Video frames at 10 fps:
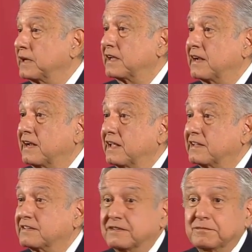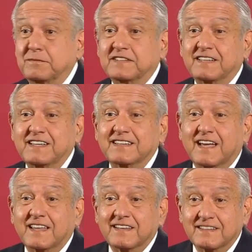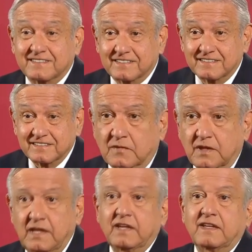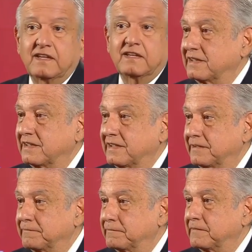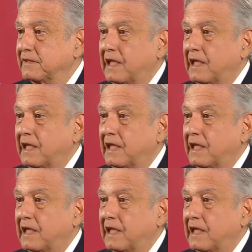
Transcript: para las mezquindades y eh,